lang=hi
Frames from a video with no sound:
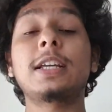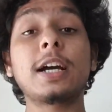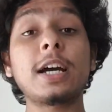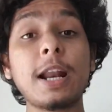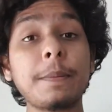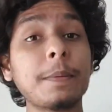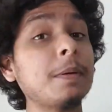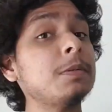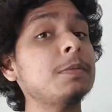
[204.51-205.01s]
या
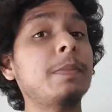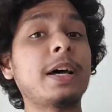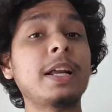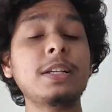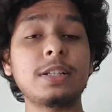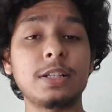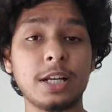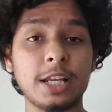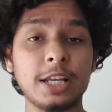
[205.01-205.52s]
अगर आपके
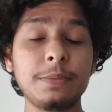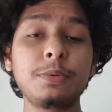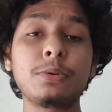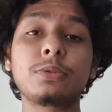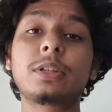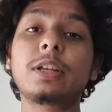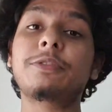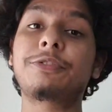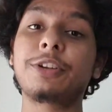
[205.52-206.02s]
बारिश नहीं भी
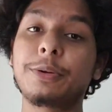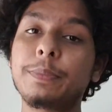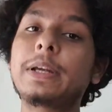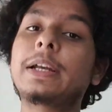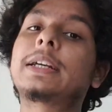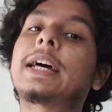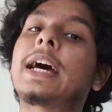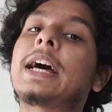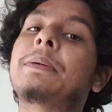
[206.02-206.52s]
होती है फिर
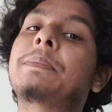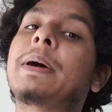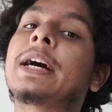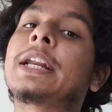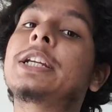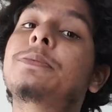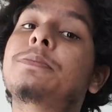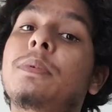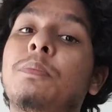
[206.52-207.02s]
भी ये टायर
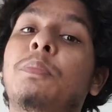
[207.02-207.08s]
बारिश